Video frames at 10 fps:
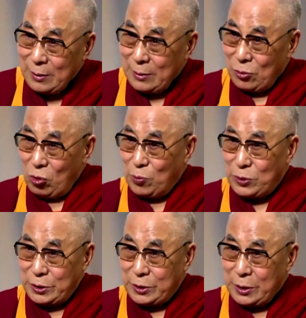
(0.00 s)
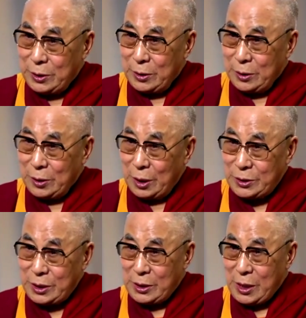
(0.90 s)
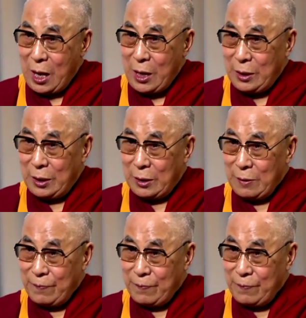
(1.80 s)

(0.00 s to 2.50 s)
врачи также говорят, что uh,